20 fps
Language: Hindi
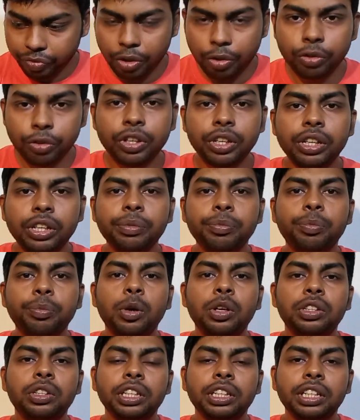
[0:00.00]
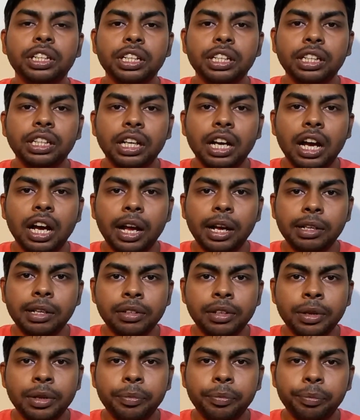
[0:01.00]
क्योंकि पॉलिटेक्निक का
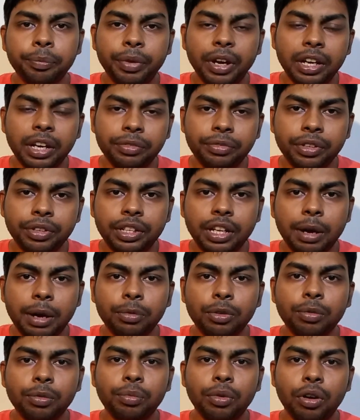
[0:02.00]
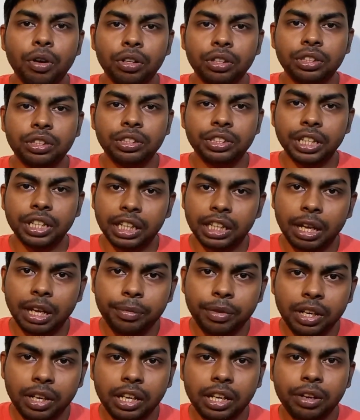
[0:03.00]
बेनिफिट आपको बहुत ज़्यादा
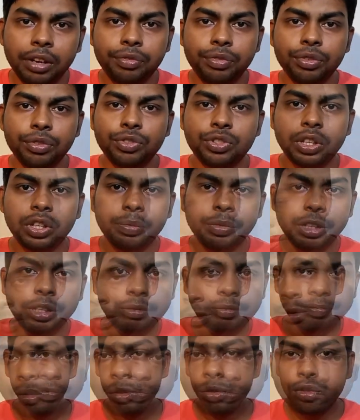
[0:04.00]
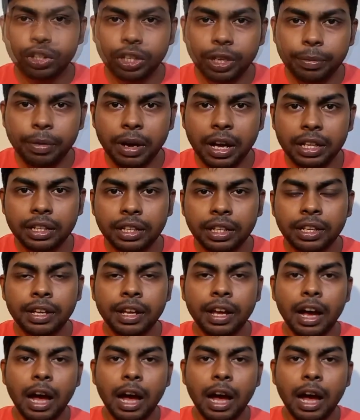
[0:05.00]
मिलेगा फ्यूचर में उसके बाद